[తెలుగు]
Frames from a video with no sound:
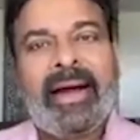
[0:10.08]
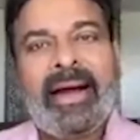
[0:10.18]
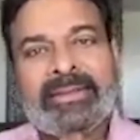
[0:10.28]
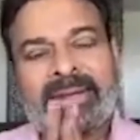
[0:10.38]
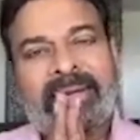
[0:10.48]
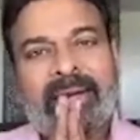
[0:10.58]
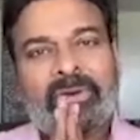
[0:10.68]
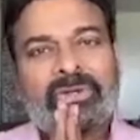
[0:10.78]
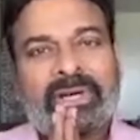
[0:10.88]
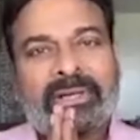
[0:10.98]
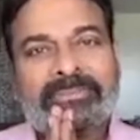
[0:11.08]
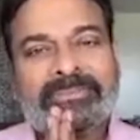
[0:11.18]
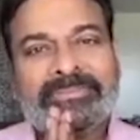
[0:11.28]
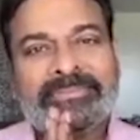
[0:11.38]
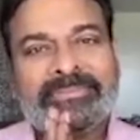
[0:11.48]
అందరికీ నమస్కారం
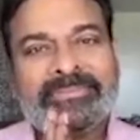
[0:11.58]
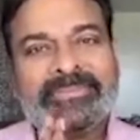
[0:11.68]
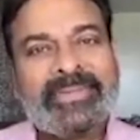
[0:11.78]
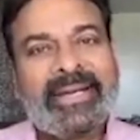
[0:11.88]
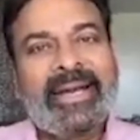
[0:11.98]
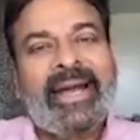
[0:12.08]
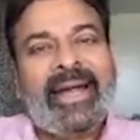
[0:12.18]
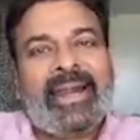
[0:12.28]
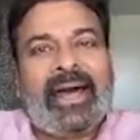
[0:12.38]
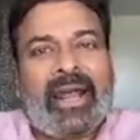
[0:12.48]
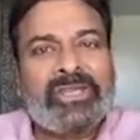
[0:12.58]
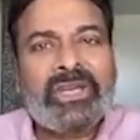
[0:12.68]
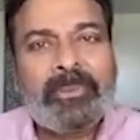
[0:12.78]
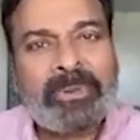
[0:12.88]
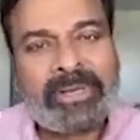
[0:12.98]
నా
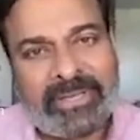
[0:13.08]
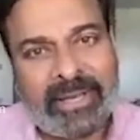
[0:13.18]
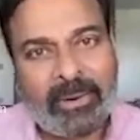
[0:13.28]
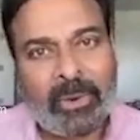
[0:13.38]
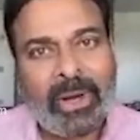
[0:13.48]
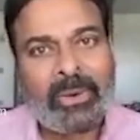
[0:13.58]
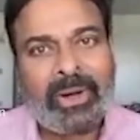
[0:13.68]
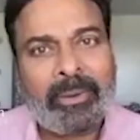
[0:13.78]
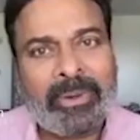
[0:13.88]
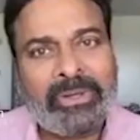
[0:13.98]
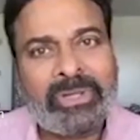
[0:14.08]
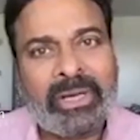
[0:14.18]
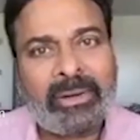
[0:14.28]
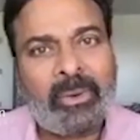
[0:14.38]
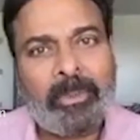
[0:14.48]
రాజకీయ ప్రస్థానంలో నాకు లభించిన
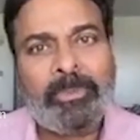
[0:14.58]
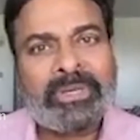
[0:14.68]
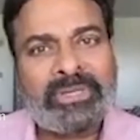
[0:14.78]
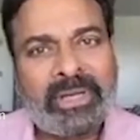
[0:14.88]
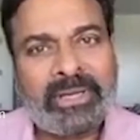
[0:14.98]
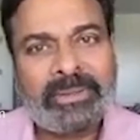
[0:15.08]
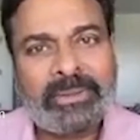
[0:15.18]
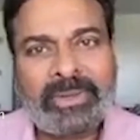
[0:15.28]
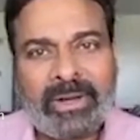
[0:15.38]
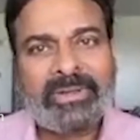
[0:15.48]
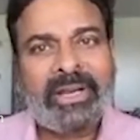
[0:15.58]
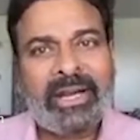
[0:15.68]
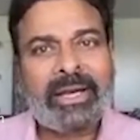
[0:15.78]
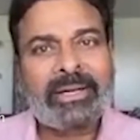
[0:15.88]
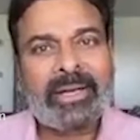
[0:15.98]
గొప్ప స్నేహితుడు డాక్టర్
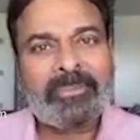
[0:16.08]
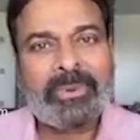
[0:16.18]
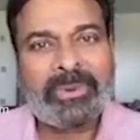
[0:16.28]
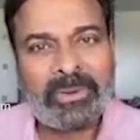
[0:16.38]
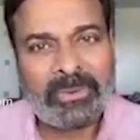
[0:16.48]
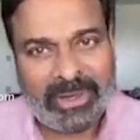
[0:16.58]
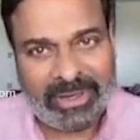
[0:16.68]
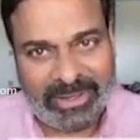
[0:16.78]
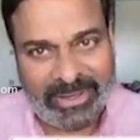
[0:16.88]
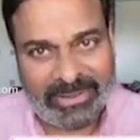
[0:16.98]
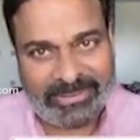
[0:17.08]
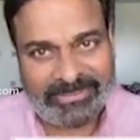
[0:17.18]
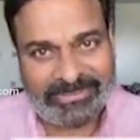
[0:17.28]
నీలకంఠాపురం రఘువీరారెడ్డి గారు